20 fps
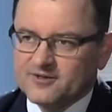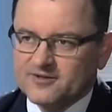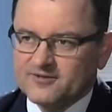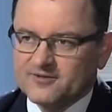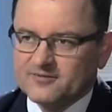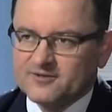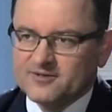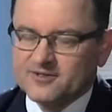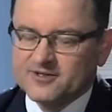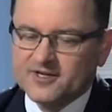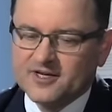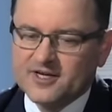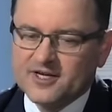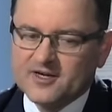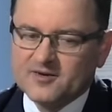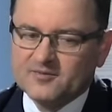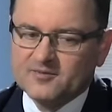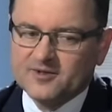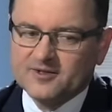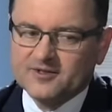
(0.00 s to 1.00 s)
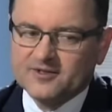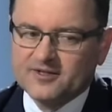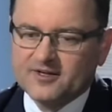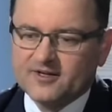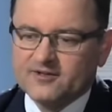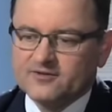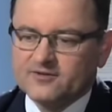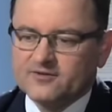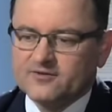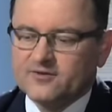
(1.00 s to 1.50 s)
Nie wiem, czy pani
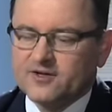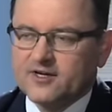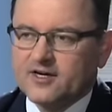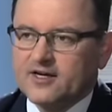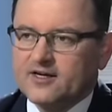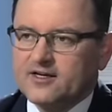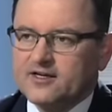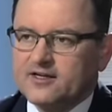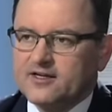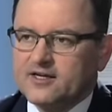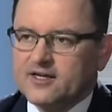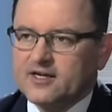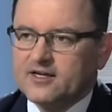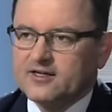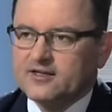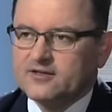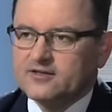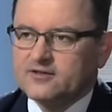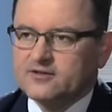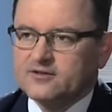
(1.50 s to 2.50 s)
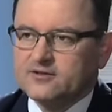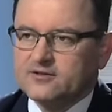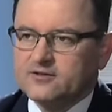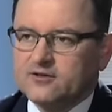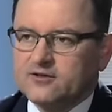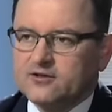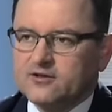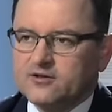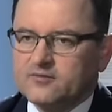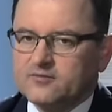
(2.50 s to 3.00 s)
dyrektor wie, ale jest to
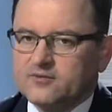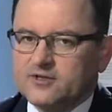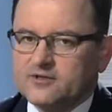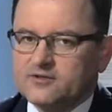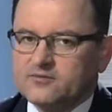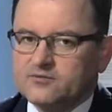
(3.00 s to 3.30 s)
ogromna